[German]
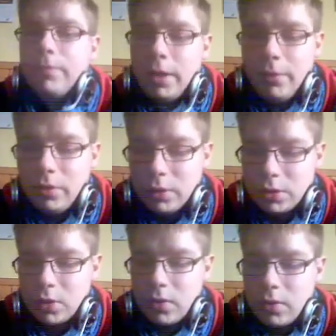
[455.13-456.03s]
dann habe ich es
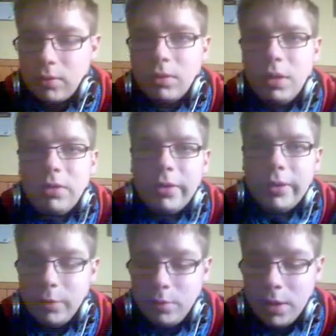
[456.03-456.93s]
durchgezockt und halt
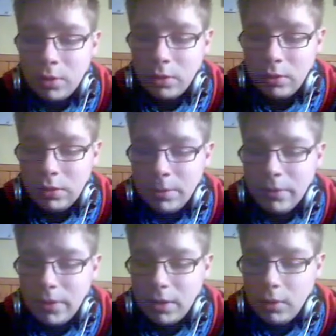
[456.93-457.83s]
seitdem nicht mehr angerührt und habe es
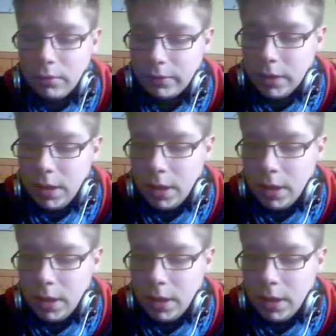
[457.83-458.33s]
verkauft.